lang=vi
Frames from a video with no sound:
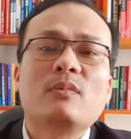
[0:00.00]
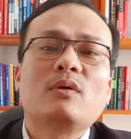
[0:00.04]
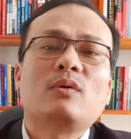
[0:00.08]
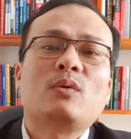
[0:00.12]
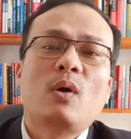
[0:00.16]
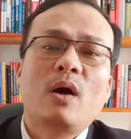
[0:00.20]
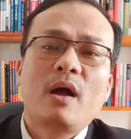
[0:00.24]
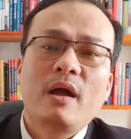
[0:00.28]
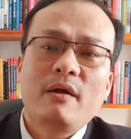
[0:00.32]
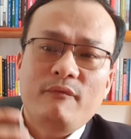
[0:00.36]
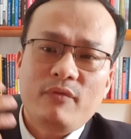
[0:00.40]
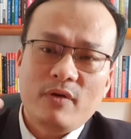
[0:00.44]
cho
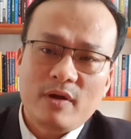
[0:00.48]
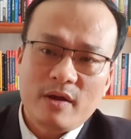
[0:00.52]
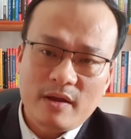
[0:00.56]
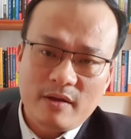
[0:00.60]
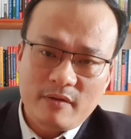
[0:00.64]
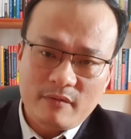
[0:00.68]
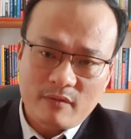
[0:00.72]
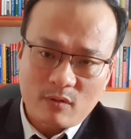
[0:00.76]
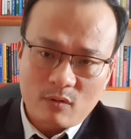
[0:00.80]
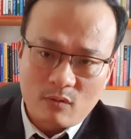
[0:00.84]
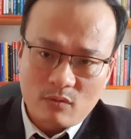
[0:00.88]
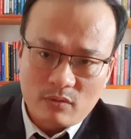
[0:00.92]
thuế phí
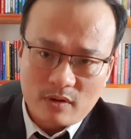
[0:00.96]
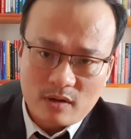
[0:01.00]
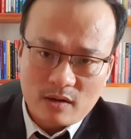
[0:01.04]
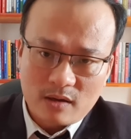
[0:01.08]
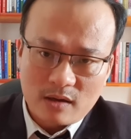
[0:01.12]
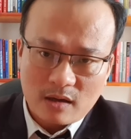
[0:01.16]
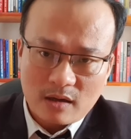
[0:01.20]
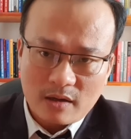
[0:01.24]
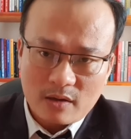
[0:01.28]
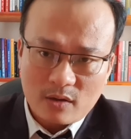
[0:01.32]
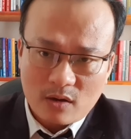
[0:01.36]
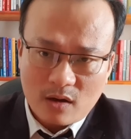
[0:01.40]
cũng như
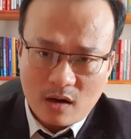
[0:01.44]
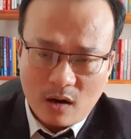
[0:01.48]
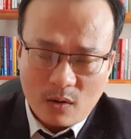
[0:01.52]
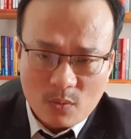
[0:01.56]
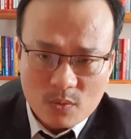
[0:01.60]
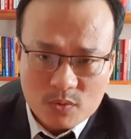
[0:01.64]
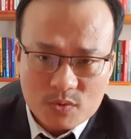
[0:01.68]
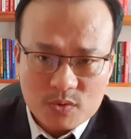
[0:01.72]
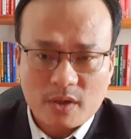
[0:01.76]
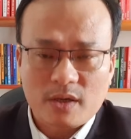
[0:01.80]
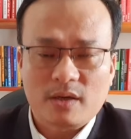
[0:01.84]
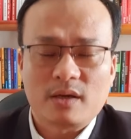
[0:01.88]
là cái
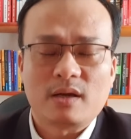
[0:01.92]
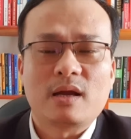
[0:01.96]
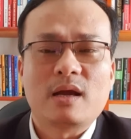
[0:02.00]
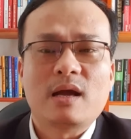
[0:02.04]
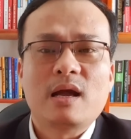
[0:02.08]
câu chuyện